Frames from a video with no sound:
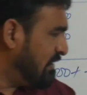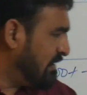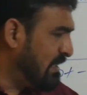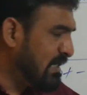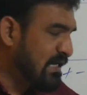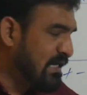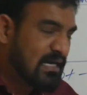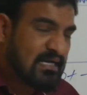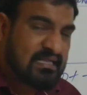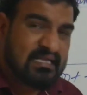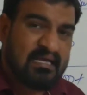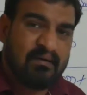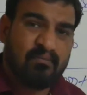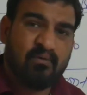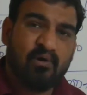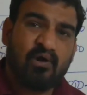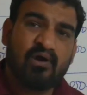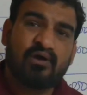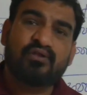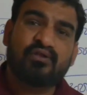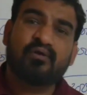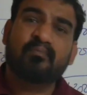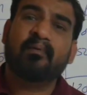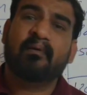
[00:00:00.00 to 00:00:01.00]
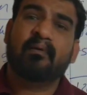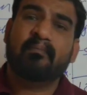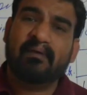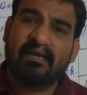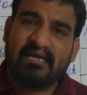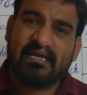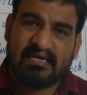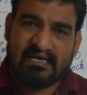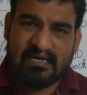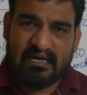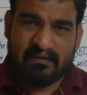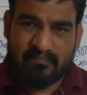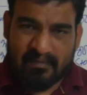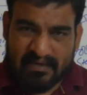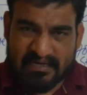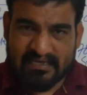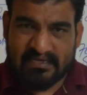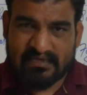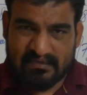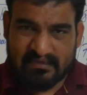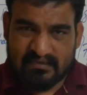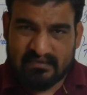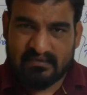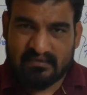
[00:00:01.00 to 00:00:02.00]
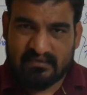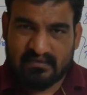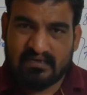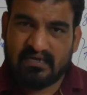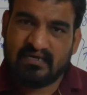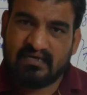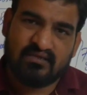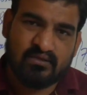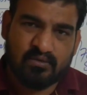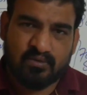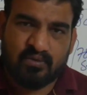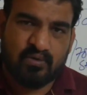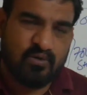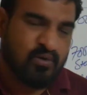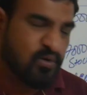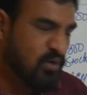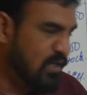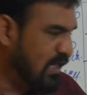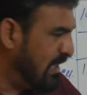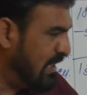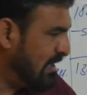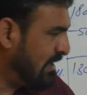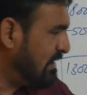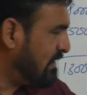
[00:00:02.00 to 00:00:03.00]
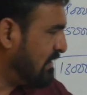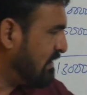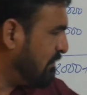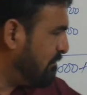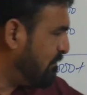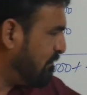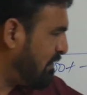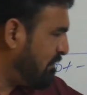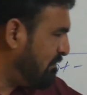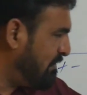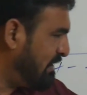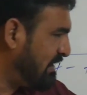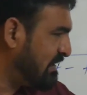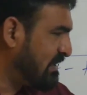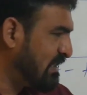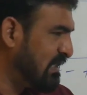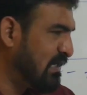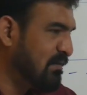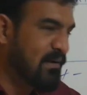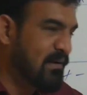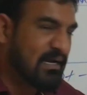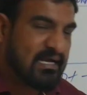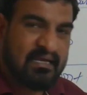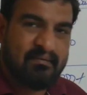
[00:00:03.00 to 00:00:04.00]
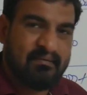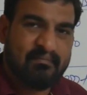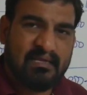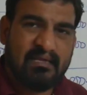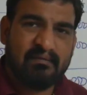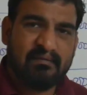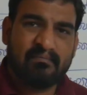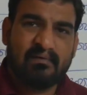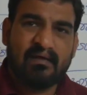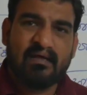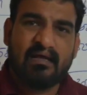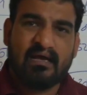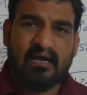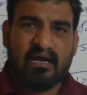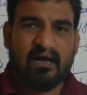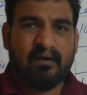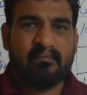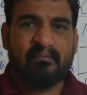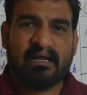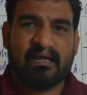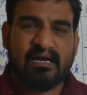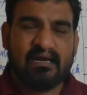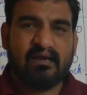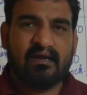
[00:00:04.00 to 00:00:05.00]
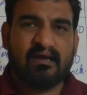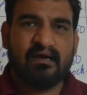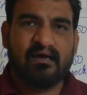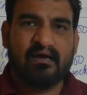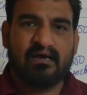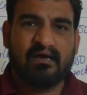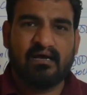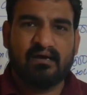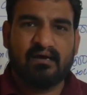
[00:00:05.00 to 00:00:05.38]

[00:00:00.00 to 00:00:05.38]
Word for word: ये खर्चा वो है जो पेमेंट करना बाकी है खर्चे तो हो गया लेकिन पेमेंट करना बाकी है मतलब हमारा